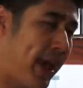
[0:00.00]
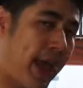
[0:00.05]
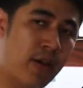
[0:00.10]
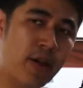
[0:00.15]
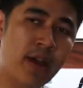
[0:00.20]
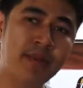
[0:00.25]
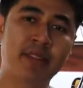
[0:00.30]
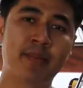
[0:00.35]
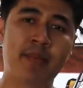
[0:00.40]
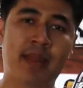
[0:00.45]
อบแก้ว
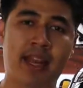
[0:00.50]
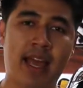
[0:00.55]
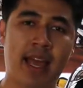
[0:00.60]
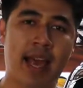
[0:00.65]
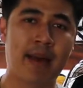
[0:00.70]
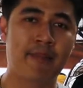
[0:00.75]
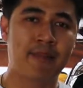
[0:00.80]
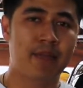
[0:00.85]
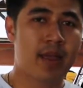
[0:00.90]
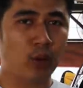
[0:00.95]
เคลือบสนิกนะ
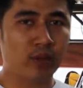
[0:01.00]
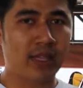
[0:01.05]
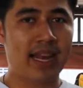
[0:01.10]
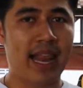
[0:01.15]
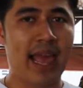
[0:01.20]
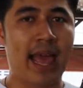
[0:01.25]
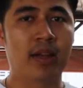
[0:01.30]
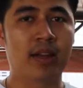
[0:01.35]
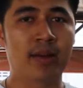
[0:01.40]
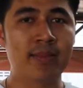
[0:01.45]
ครับ ปกติ
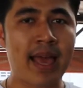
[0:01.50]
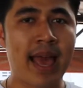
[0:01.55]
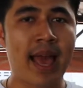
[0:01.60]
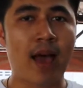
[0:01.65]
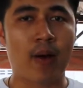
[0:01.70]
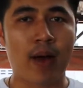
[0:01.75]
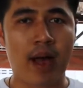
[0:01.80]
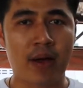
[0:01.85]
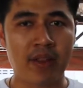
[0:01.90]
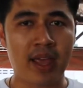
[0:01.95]
แล้วน้ำยา
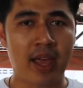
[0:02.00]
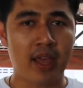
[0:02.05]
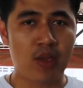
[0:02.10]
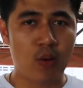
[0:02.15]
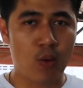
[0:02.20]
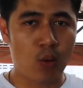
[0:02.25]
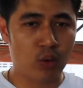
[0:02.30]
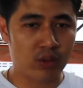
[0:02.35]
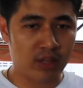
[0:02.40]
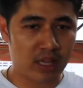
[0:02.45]
ของเขาเนี่ย
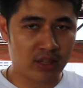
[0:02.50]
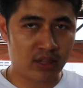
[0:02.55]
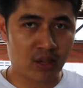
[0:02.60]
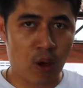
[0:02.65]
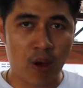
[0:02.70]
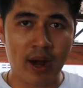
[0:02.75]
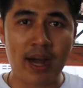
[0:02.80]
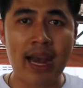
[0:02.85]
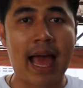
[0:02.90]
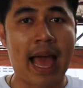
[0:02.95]
อยู่ติด
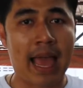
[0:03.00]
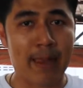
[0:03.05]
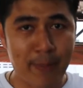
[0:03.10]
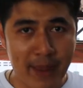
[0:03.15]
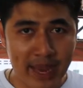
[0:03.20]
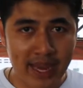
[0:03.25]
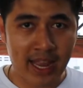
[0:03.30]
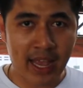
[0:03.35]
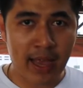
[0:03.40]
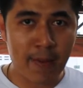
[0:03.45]
ทนหลาย
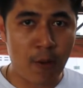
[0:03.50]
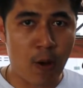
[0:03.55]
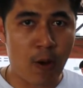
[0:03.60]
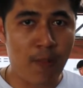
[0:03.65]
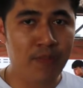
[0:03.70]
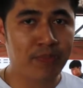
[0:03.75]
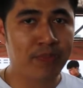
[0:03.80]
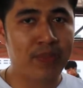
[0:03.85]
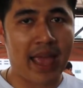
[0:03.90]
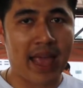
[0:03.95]
ปีนะครับผ
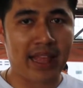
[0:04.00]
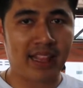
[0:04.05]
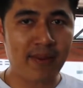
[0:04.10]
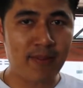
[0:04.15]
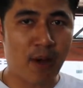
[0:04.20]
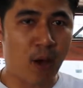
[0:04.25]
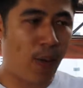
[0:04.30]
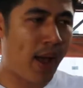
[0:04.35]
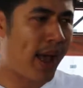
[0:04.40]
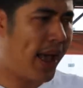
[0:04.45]
ม แต่
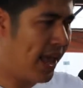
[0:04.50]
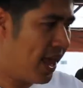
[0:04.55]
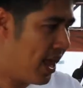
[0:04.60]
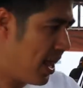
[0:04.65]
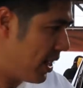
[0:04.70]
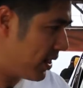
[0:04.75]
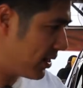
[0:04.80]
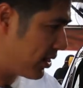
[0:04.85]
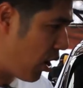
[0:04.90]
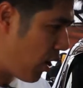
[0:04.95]
ที่บอกว่า
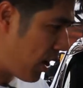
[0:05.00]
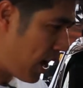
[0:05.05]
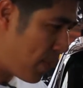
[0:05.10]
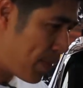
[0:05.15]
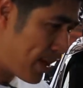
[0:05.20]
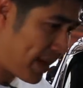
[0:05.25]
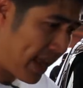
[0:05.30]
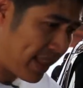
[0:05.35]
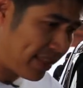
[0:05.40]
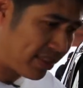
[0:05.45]
ต้องเข้า
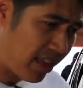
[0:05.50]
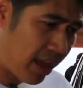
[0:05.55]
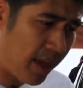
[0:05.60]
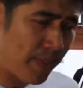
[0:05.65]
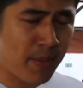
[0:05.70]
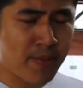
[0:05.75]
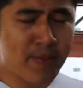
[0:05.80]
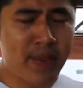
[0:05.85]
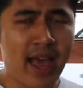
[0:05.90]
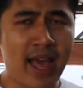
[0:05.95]
มานัดเติ
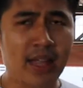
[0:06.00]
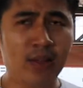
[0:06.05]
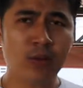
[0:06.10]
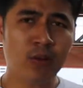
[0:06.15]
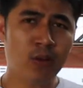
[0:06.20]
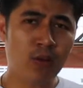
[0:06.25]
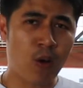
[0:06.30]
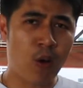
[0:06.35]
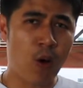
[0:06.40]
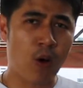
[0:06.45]
มน้ำยา
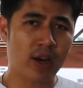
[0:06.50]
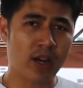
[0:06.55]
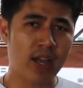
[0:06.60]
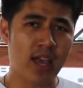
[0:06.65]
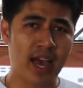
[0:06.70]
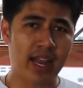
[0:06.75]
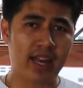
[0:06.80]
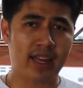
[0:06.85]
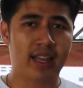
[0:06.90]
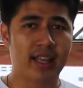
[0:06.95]
ทุก ๆ 6
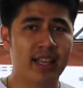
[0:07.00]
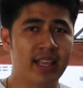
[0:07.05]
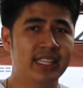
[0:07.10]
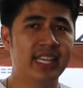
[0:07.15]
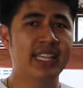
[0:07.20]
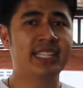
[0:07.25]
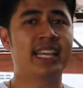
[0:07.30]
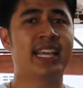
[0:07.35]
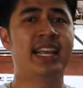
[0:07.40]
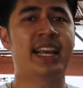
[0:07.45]
เดือน
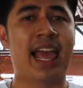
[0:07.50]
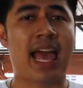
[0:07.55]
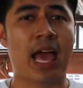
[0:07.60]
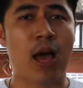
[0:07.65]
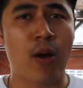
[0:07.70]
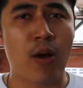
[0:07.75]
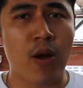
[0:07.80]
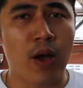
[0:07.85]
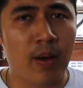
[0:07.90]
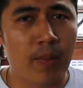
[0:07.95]
จริง ๆ แล้
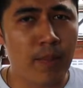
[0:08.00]
ว